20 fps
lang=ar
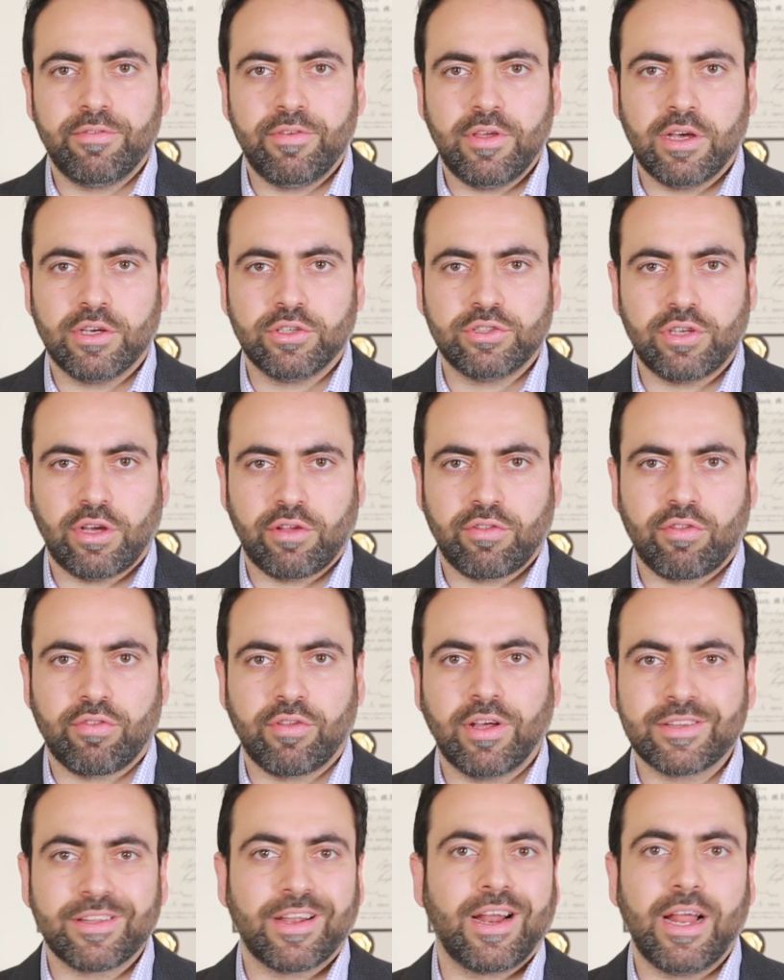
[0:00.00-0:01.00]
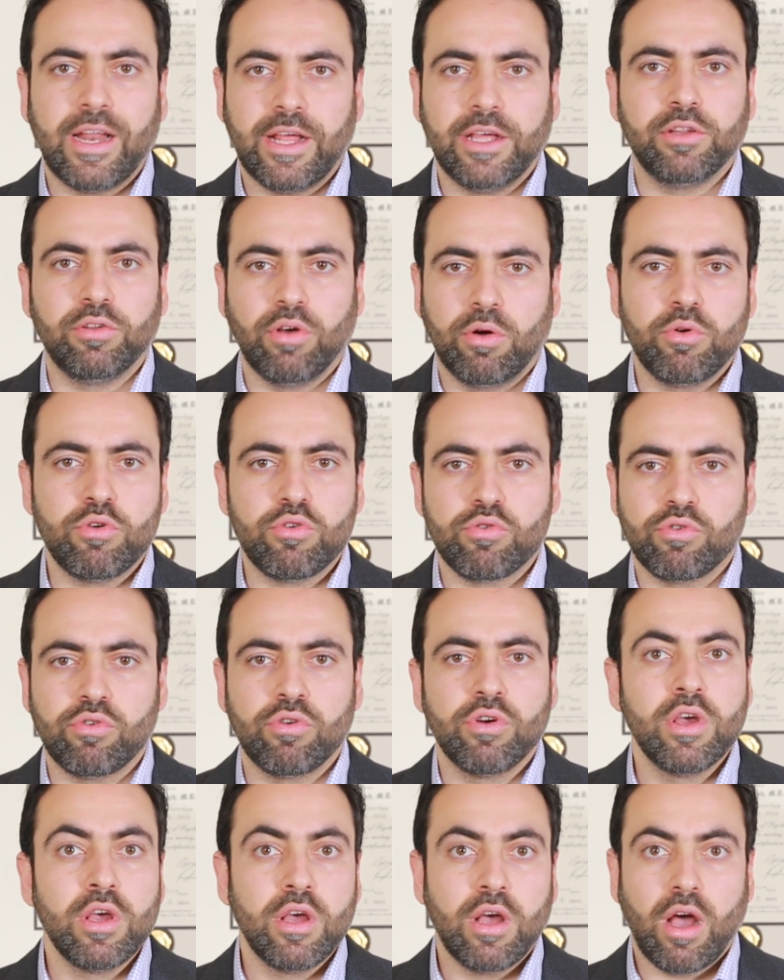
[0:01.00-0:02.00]
فيها الشخص السيطره على ايده او
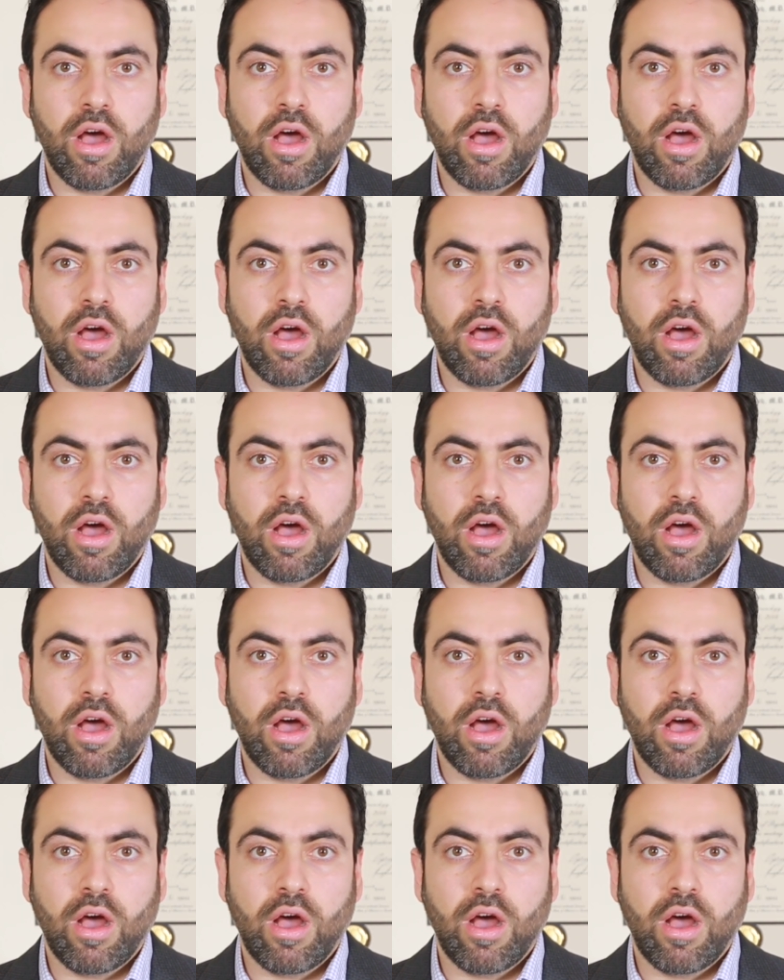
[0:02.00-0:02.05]
اجره